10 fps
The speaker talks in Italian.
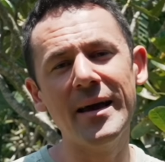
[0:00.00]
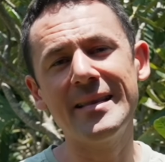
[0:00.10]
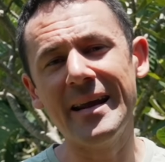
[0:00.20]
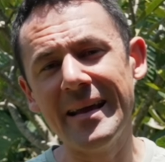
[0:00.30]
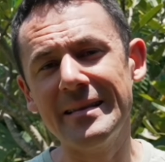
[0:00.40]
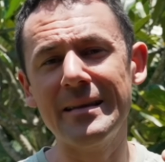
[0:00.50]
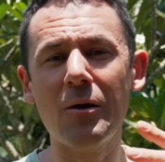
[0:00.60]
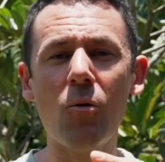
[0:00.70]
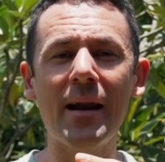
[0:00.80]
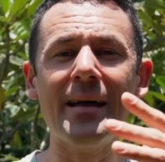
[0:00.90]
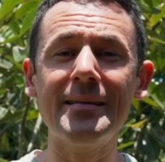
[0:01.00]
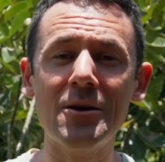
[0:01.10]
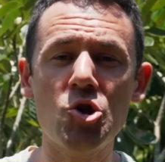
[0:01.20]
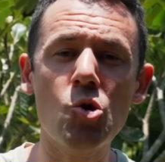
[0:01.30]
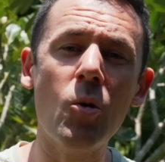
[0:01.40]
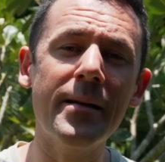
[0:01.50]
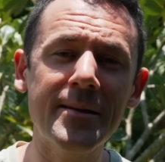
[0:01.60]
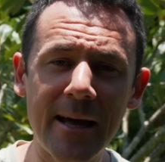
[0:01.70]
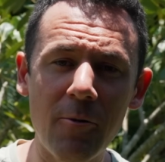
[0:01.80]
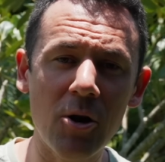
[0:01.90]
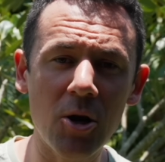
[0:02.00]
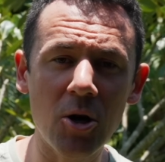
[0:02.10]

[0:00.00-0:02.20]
ai 30, 40, 50 euro